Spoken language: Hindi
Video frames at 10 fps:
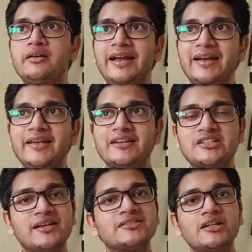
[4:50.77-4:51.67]

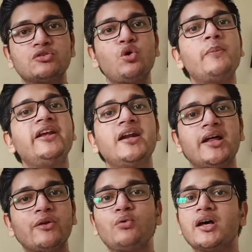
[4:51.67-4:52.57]
डेडिकेशन के साथ दो महीने
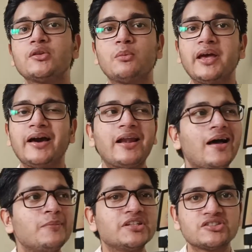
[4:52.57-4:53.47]
डालूंगा तो मैं
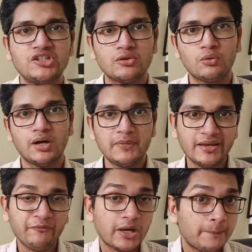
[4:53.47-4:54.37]
आराम से सीख लूंगा मैं
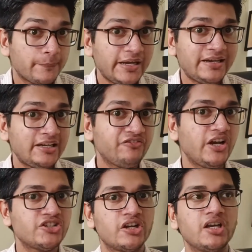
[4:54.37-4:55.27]
ये कंप्लीटली
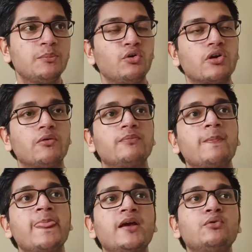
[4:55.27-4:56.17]
फ्रेशर की बोल रहा हूँ
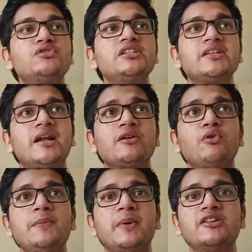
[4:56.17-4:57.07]
उसी तरह
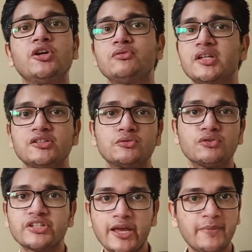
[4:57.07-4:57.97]
कोई बंदे होते हैं
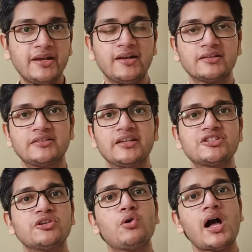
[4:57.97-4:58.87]
जिनको छः महीने लगते
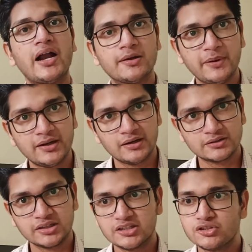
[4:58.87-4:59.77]
किसी को आठ महीने
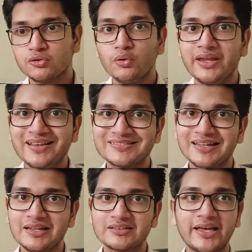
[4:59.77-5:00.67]
लगते किसी को एक
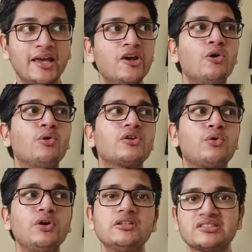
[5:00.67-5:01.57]
साल लगता है और
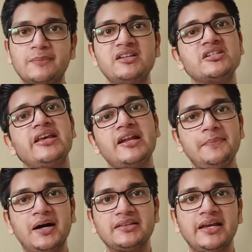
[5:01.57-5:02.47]
कोई समझ ही
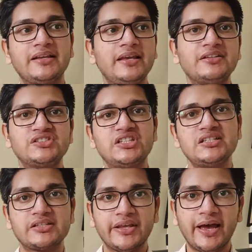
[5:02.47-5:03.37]
नहीं पाता है कि ये
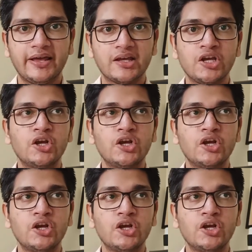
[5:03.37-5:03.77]
चीज़ क्या है